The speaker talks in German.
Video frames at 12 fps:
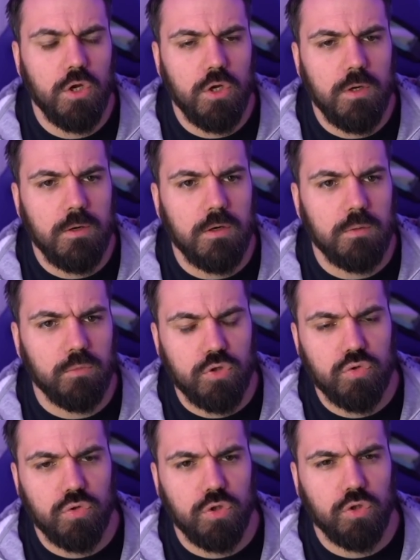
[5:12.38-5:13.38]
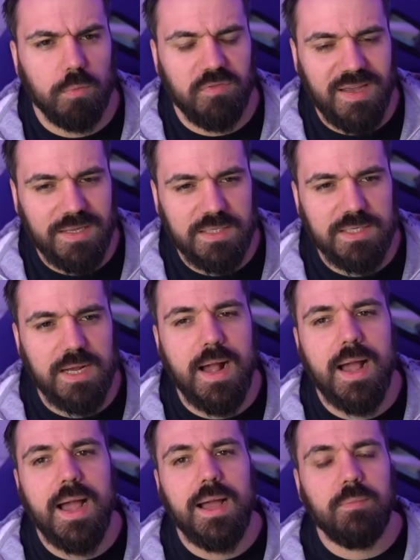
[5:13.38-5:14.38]
Ähm, das sind so die Top-Fernseher.
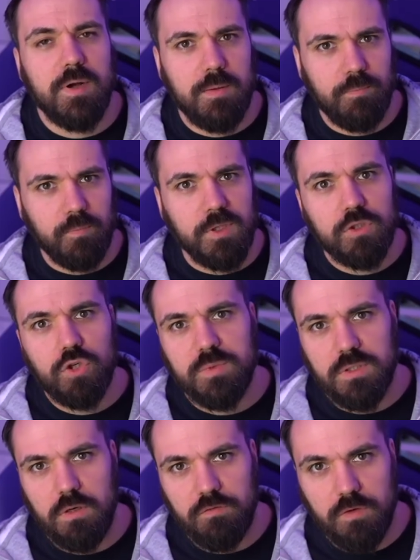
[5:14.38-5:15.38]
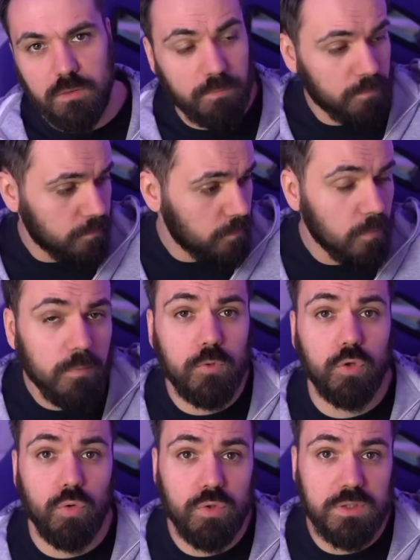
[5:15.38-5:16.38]
Aber jetzt kommt es drauf an.
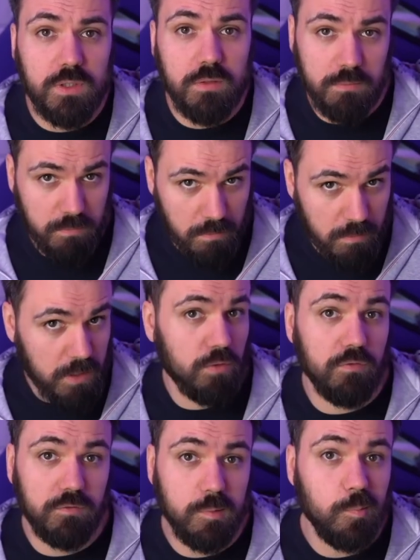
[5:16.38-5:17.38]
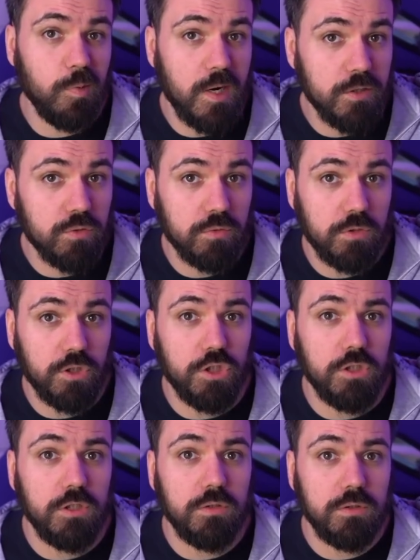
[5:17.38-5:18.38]
Größe macht oft den
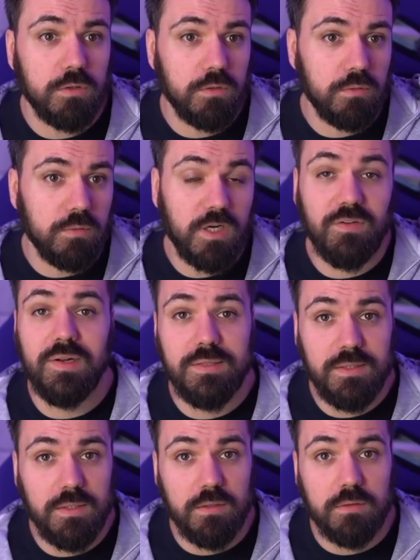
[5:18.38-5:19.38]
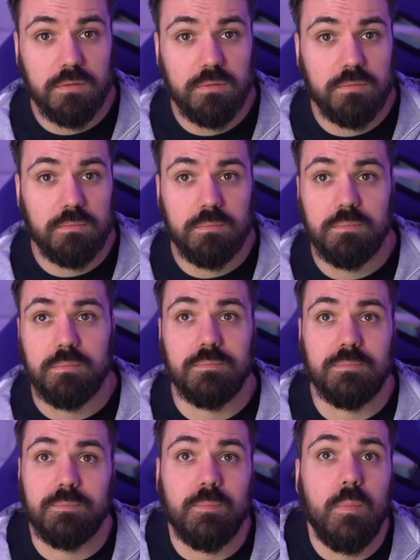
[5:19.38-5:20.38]
Preisunterschied. Qualität
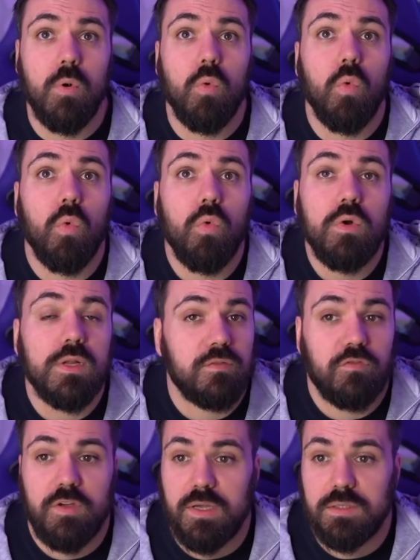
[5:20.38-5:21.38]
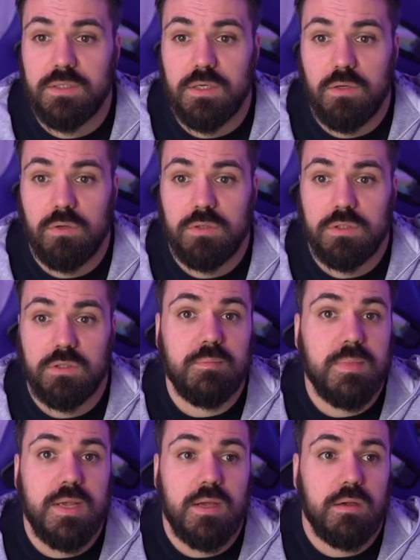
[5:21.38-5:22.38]
OLED-Fernseher kostet
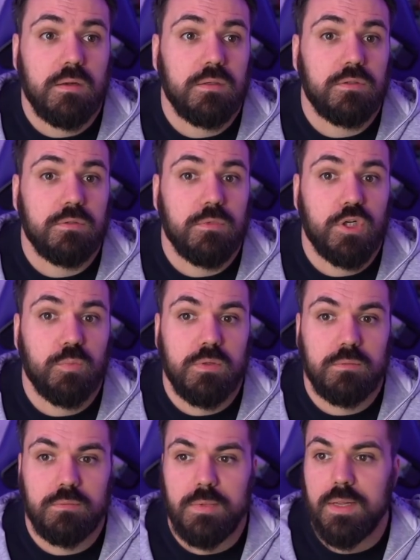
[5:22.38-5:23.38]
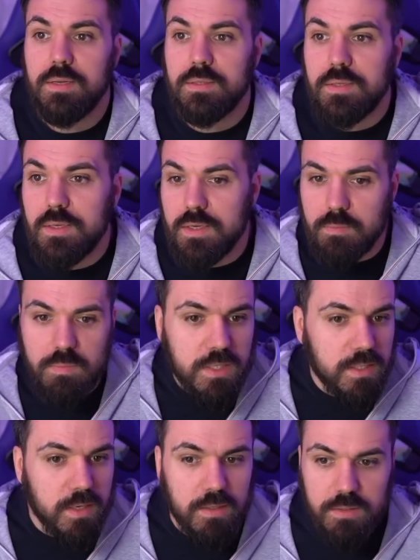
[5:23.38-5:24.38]
mehr als zum Beispiel ein LED,
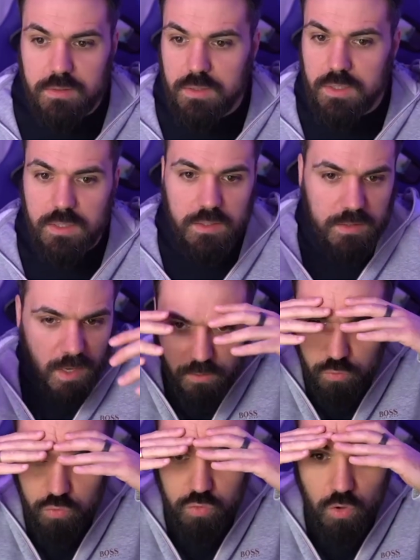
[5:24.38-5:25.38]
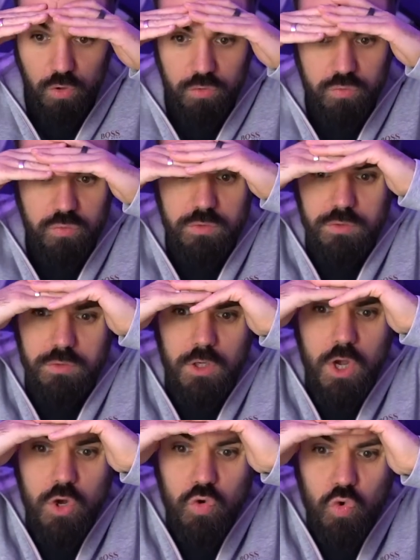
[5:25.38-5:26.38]
Mini-LED, Nanodot, äh,
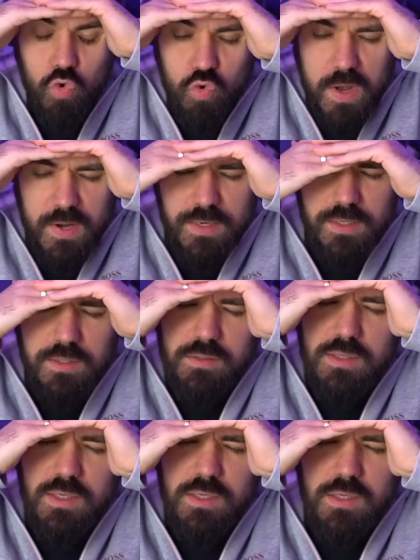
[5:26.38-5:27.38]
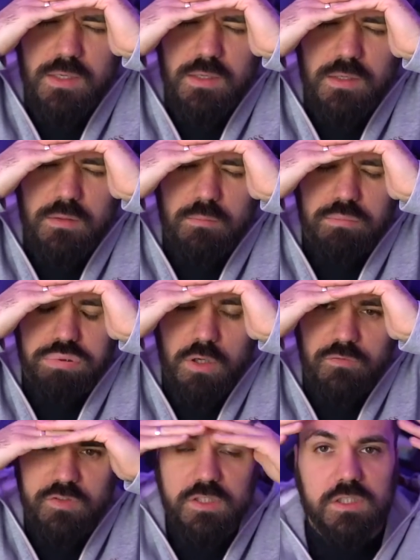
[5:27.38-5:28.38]
QNED,
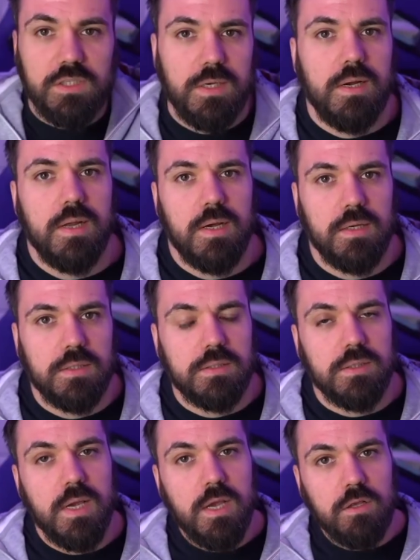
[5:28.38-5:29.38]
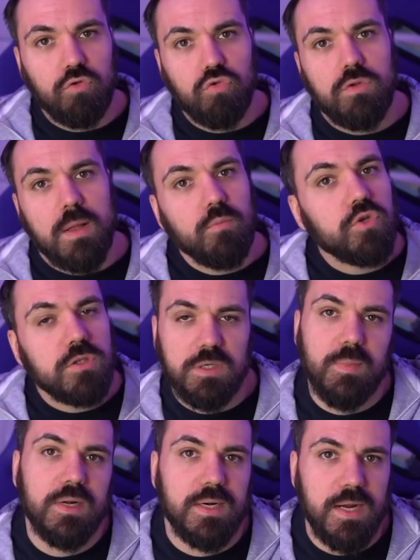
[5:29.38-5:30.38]
boah, wie die nicht alle heißen. Du, da musst du dich
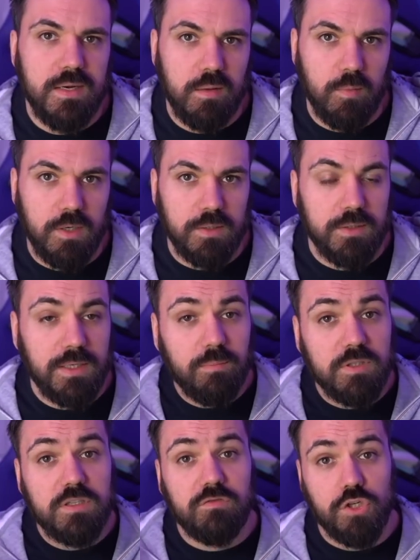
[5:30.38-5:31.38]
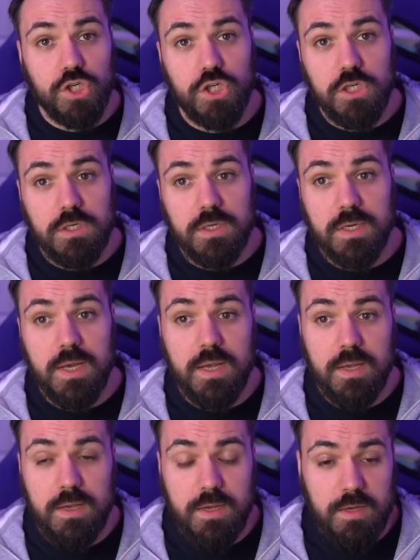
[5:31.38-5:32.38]
mal reinarbeiten. Da gibt es verschiedene
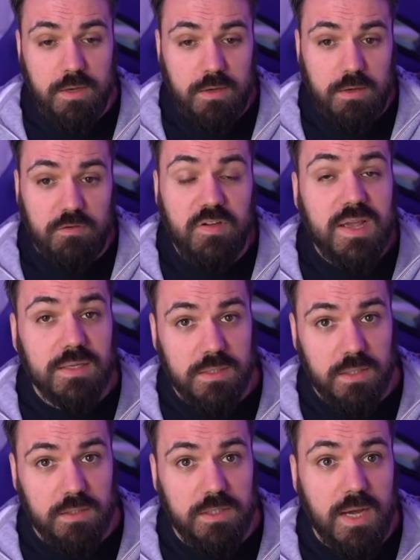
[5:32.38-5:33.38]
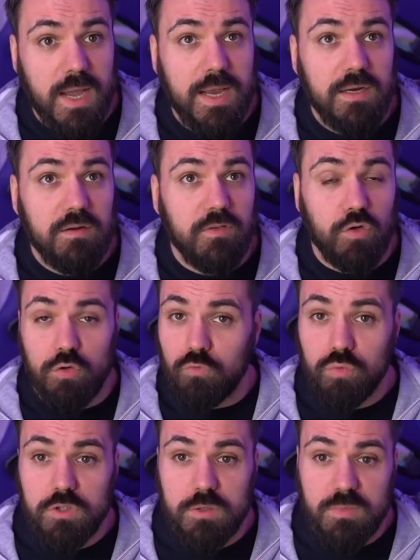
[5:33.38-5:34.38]
Fernseher. Die einen, wenn du im
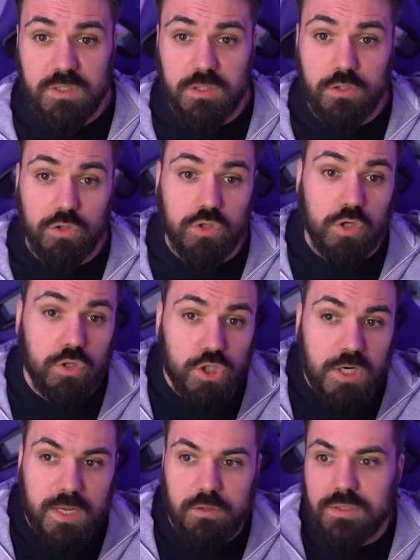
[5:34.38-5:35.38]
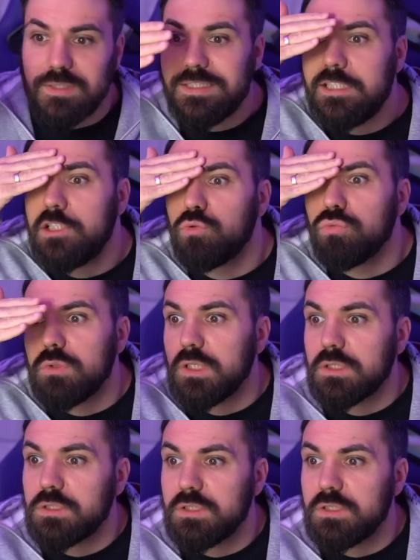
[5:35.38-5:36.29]
Wohnzimmer sitzt, die Sonne scheint, siehst du nichts.